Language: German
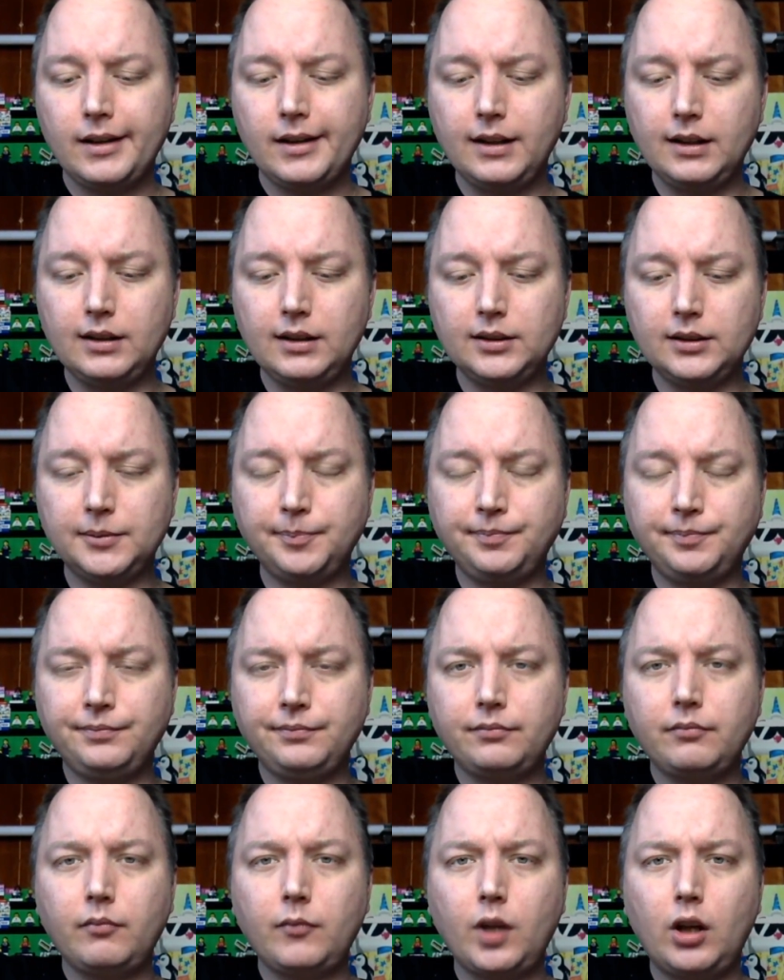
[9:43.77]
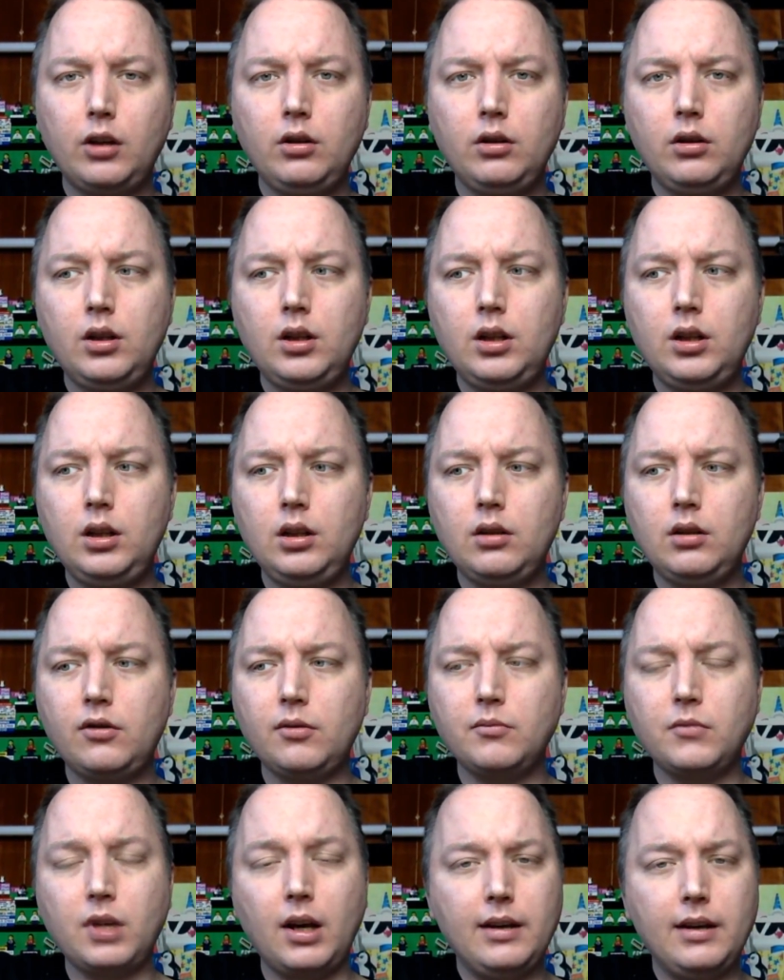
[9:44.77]
Ähm, die
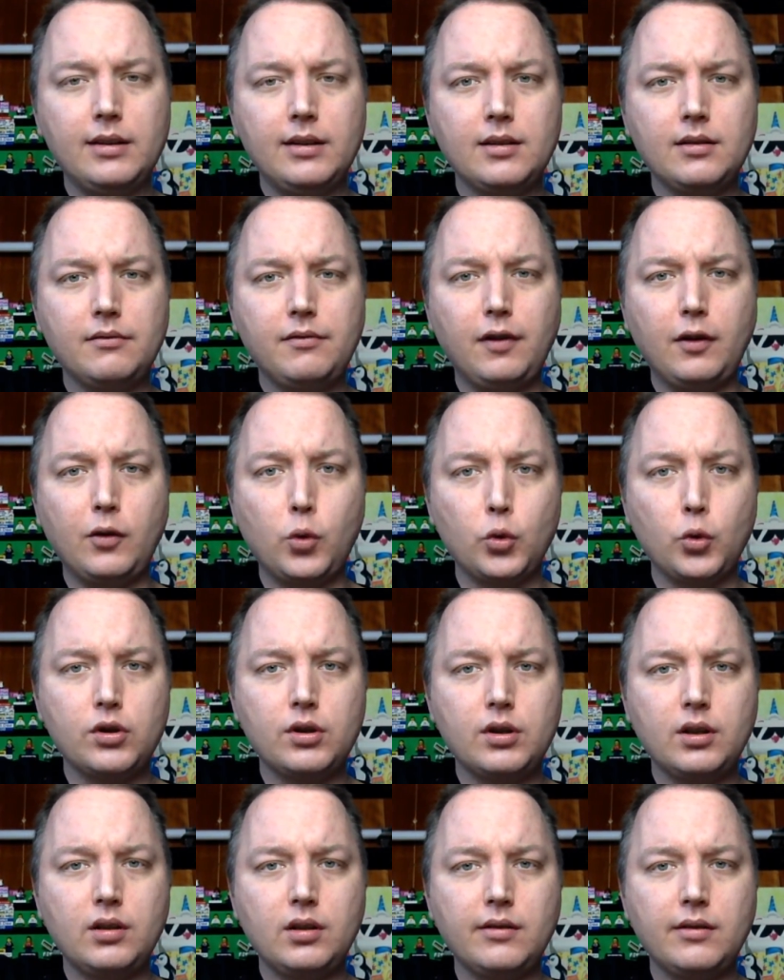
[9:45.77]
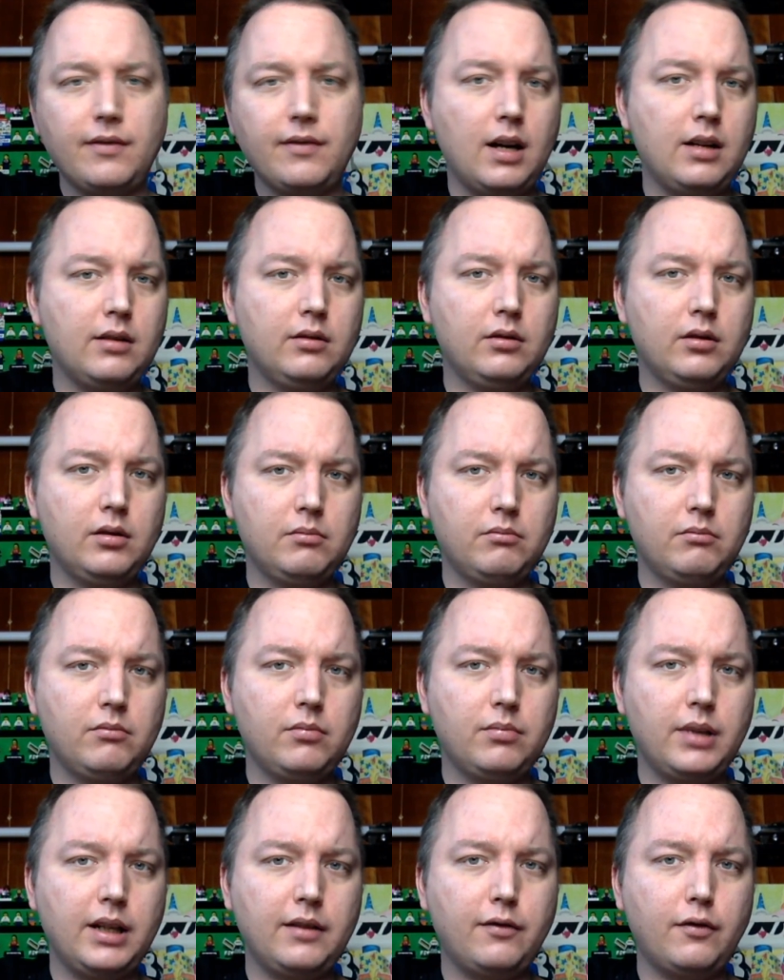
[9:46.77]
zum Teil vergünstigt waren
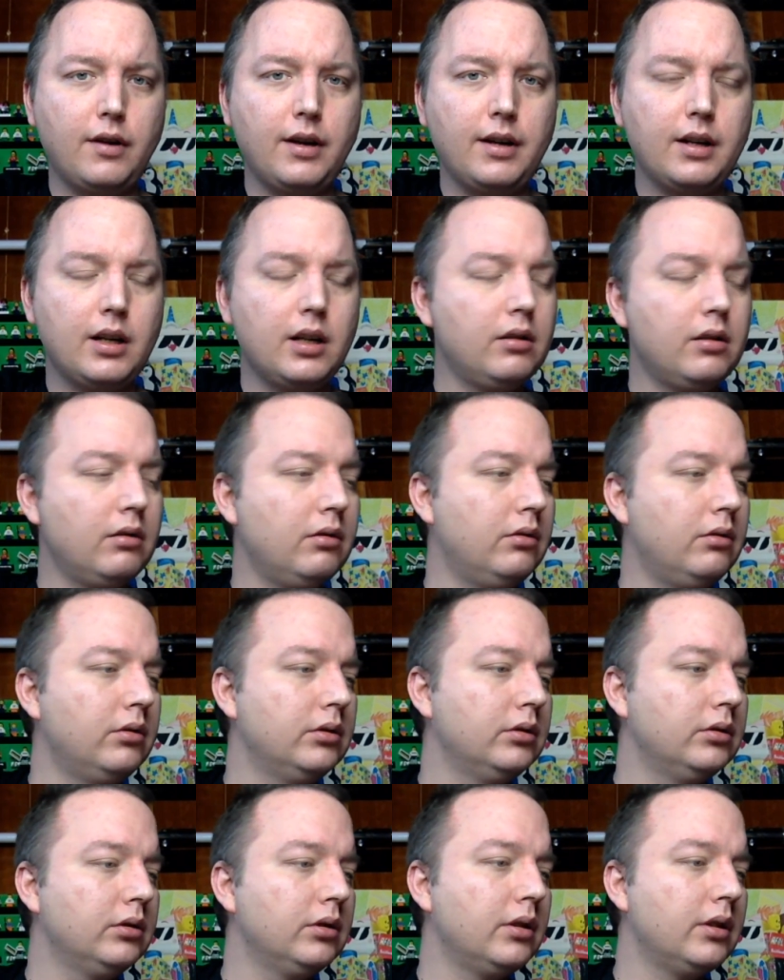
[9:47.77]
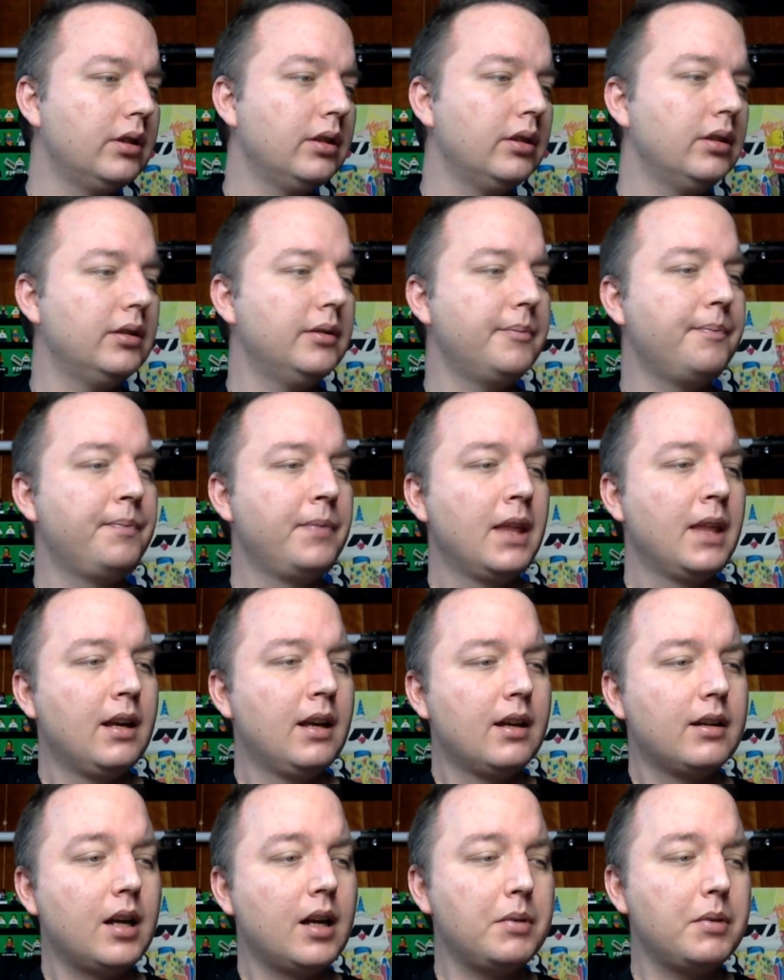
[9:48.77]
im Black Friday. Und ähm,
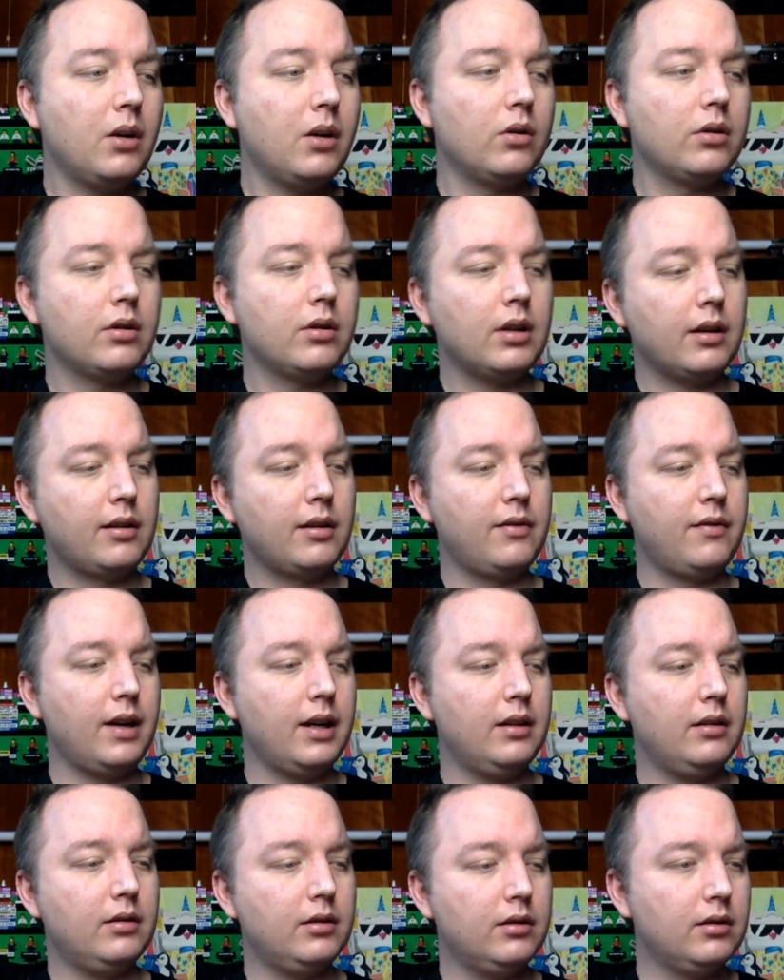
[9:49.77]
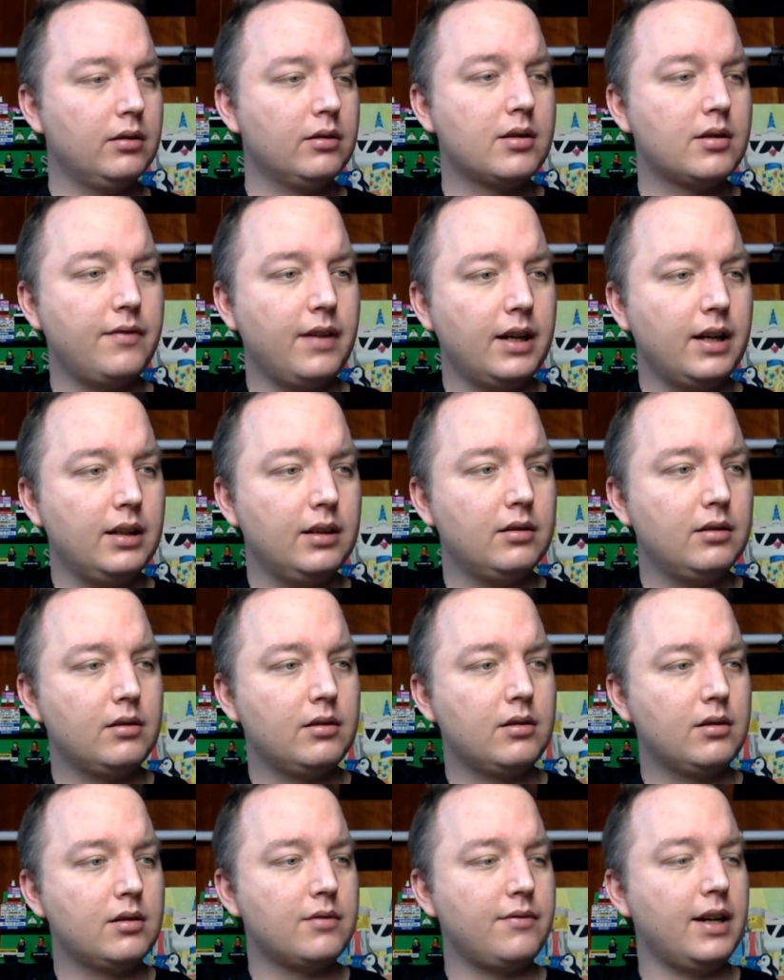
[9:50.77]
da habe ich auch zwei, äh, zwei,
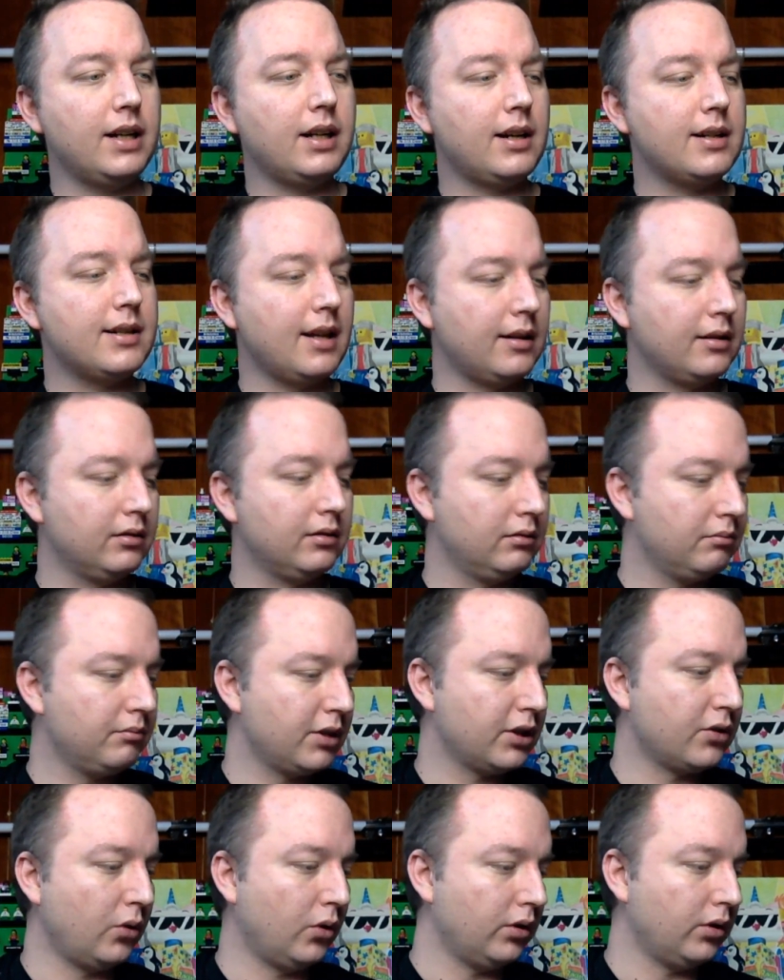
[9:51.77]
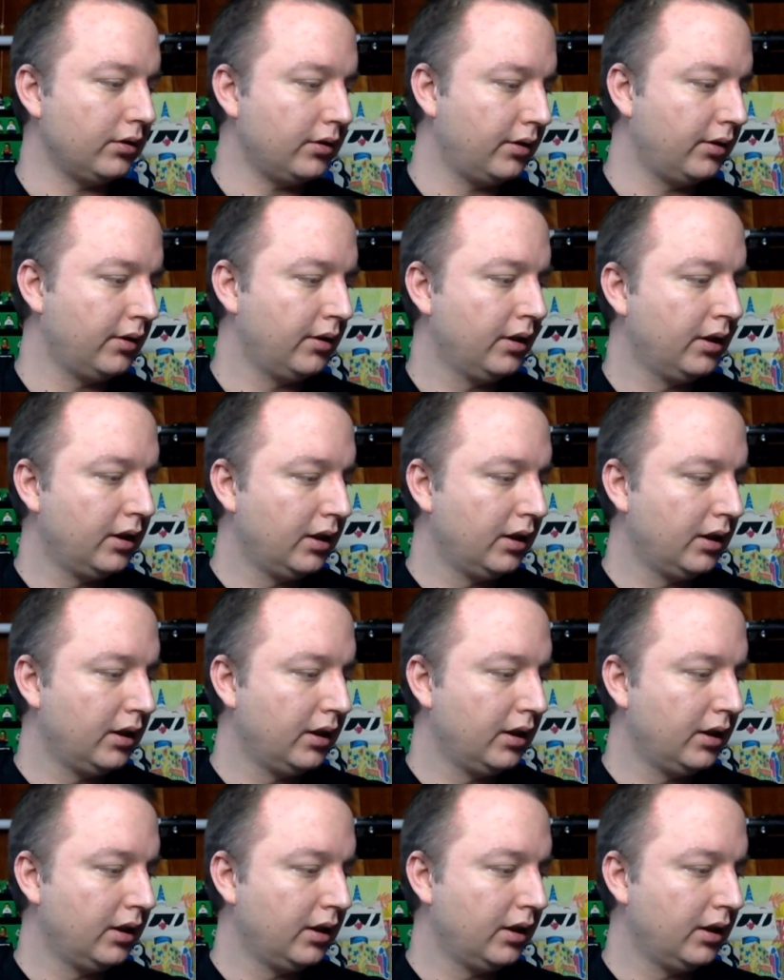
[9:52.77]
zwei, drei Sachen besorgt.